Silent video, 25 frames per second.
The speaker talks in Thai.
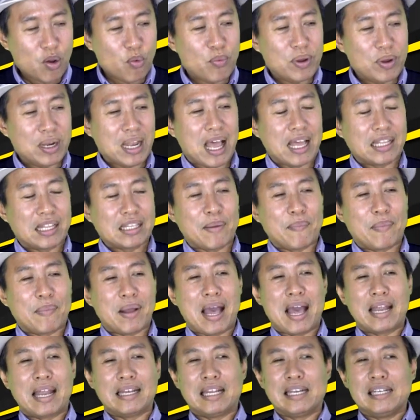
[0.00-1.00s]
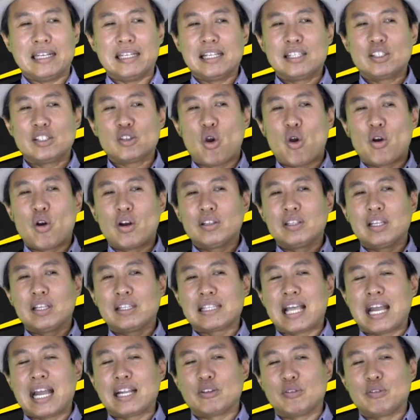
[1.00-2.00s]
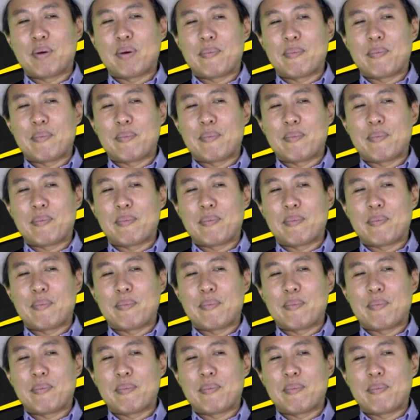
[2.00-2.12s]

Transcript: เวลาทำงานเนี่ยเนื้อจอก็จะตั้ง